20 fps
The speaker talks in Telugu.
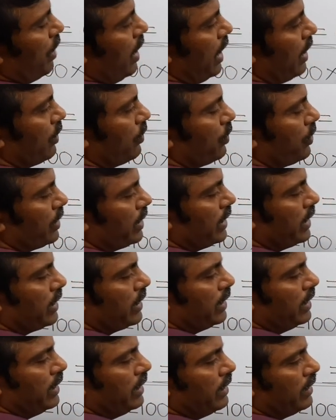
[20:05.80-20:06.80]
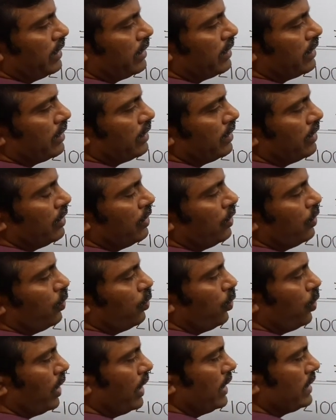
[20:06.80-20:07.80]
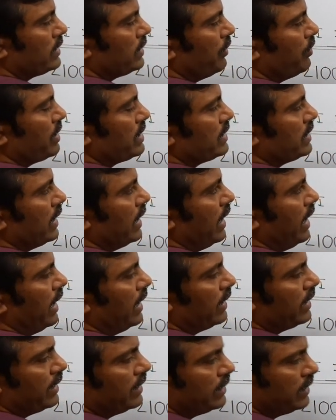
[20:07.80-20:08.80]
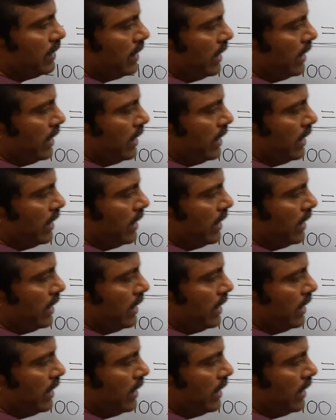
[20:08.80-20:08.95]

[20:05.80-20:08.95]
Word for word: బారు వడ్డీకి ఒక సంవత్సరానికి